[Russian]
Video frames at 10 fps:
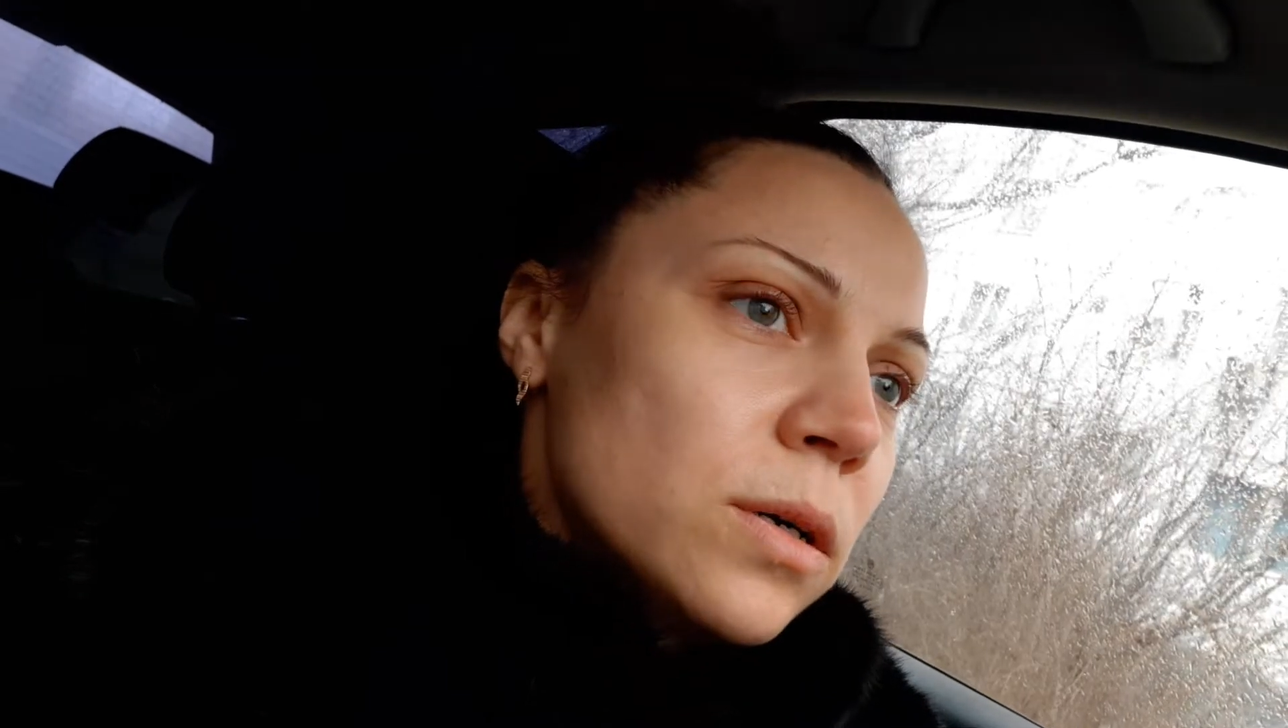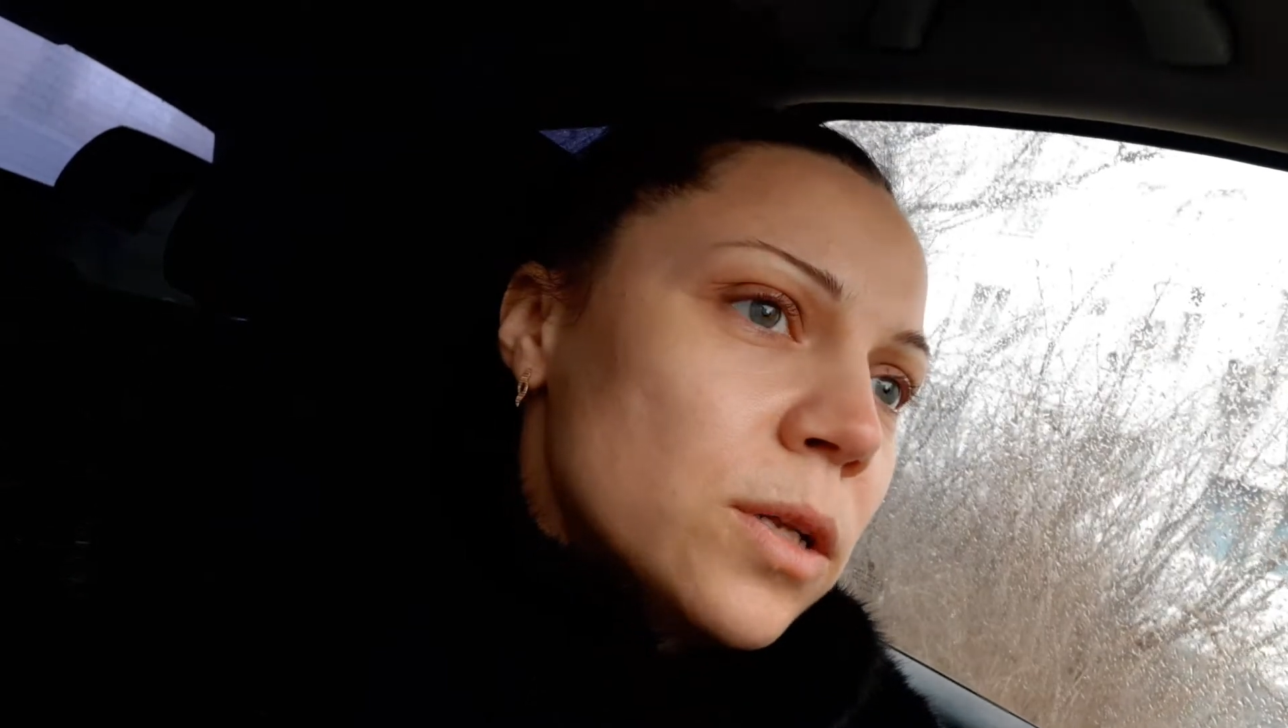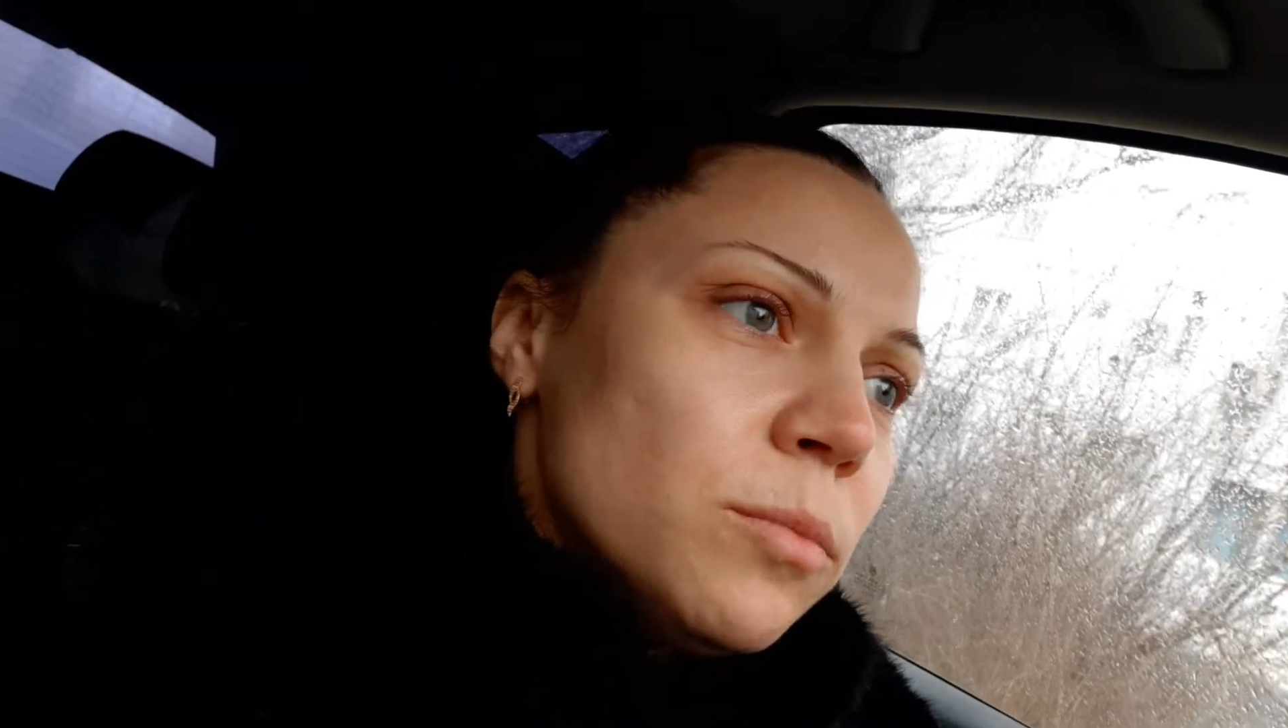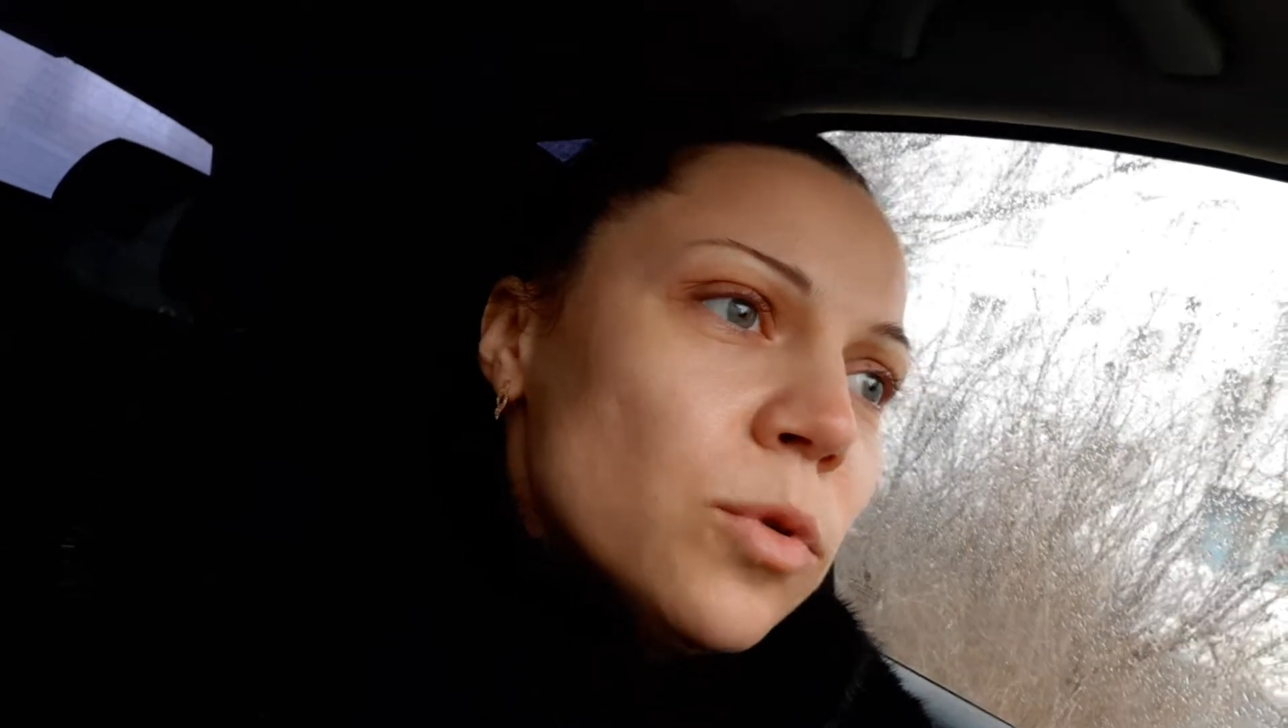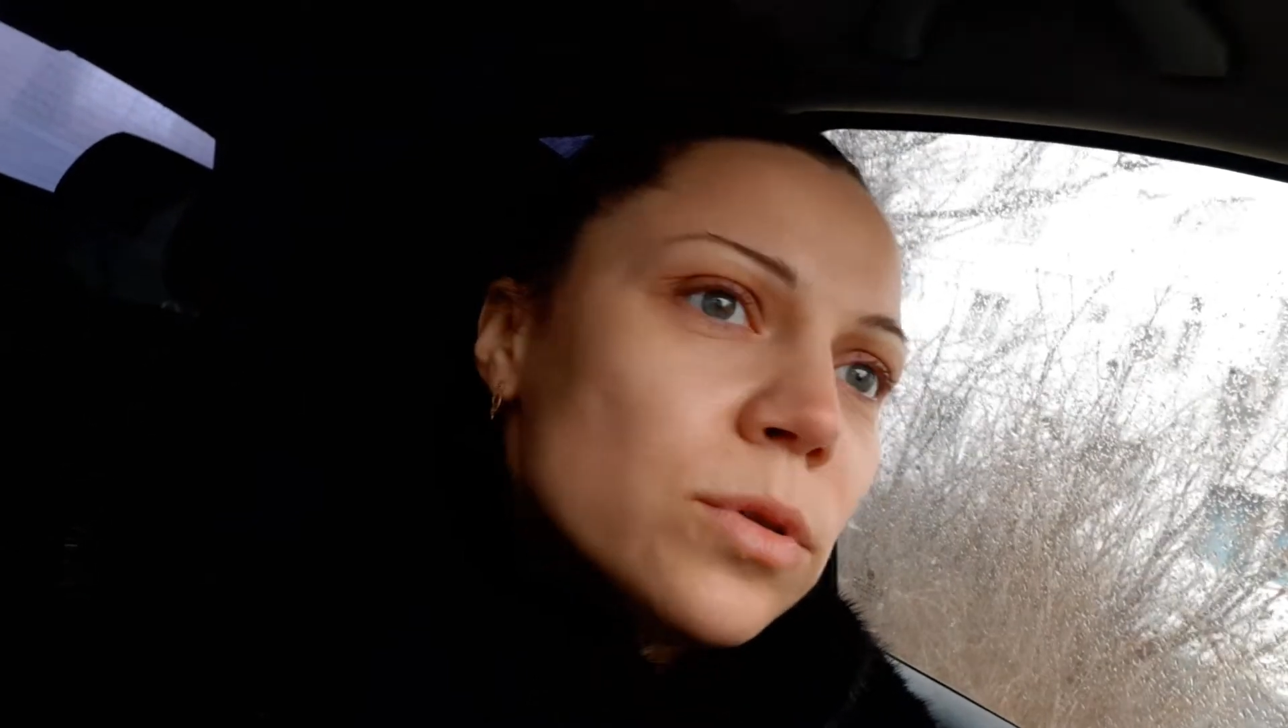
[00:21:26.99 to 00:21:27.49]

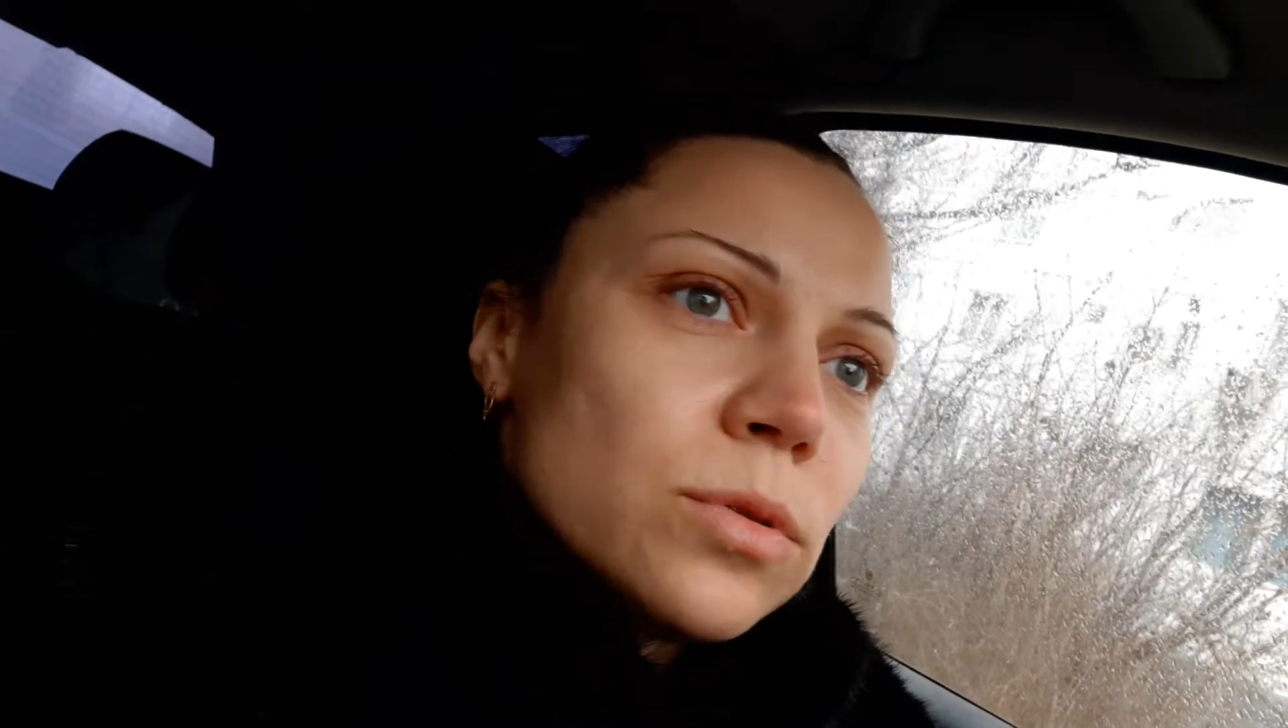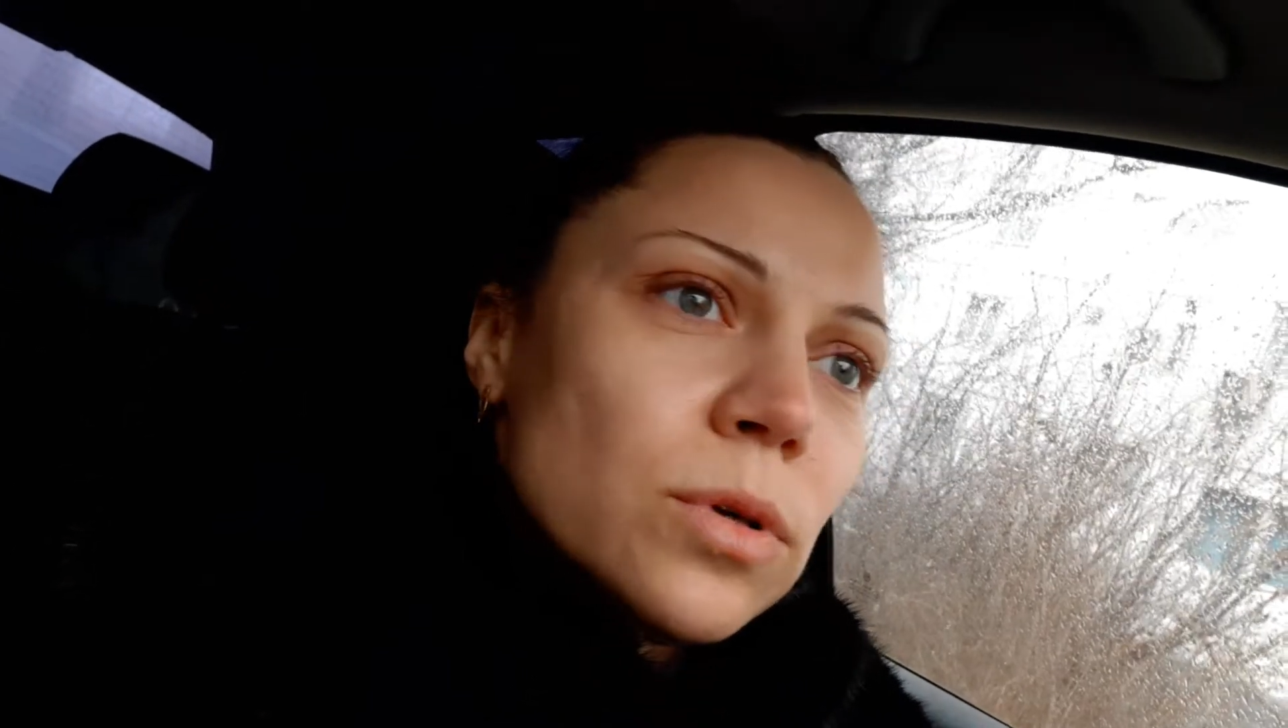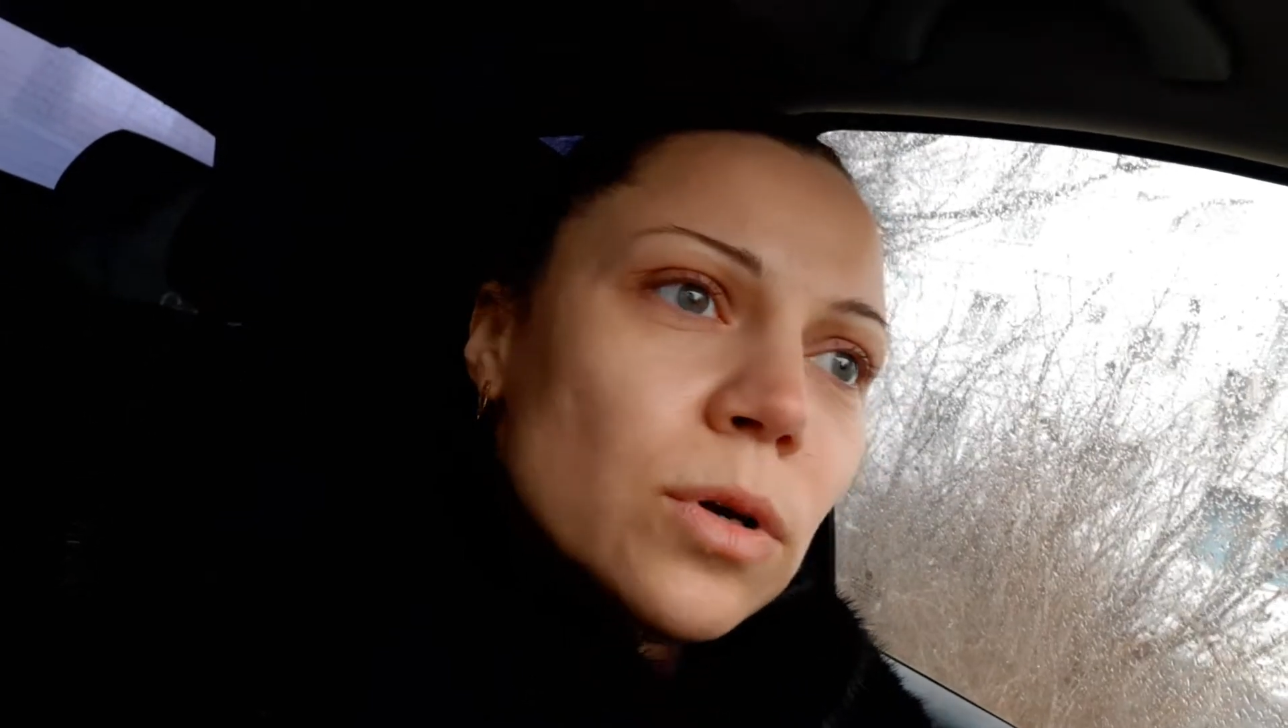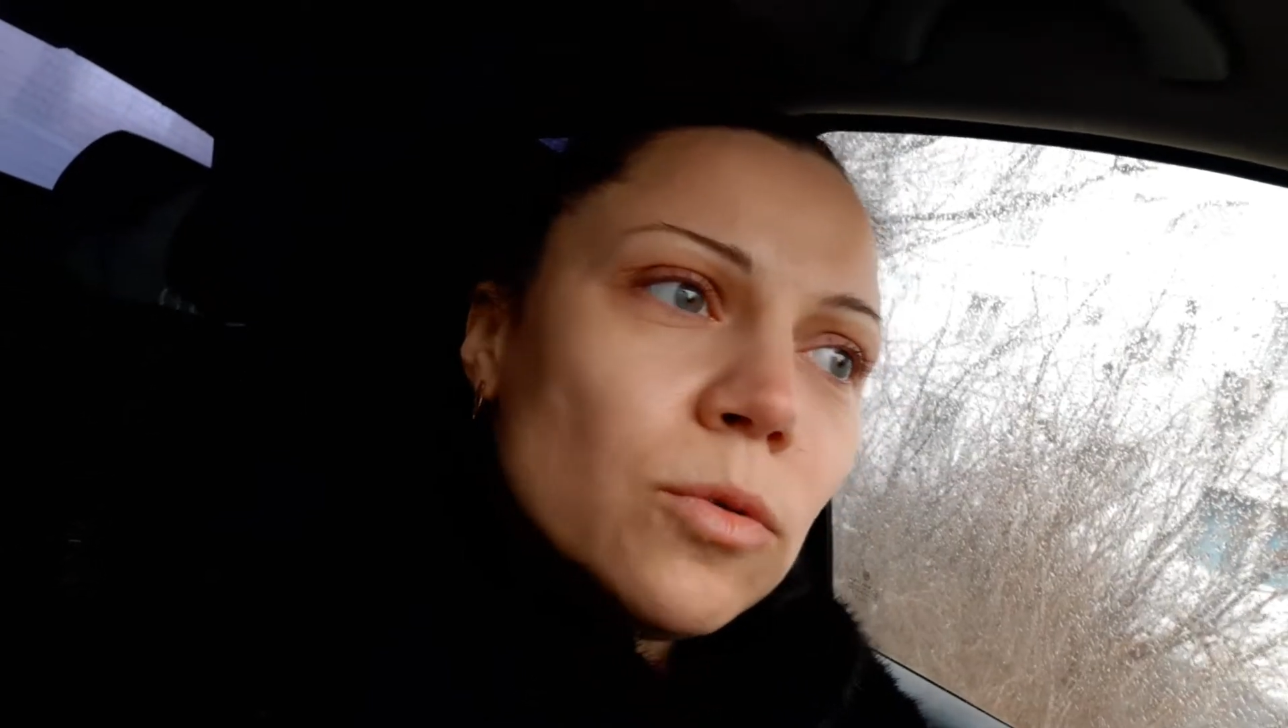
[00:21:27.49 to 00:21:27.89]
ремонт,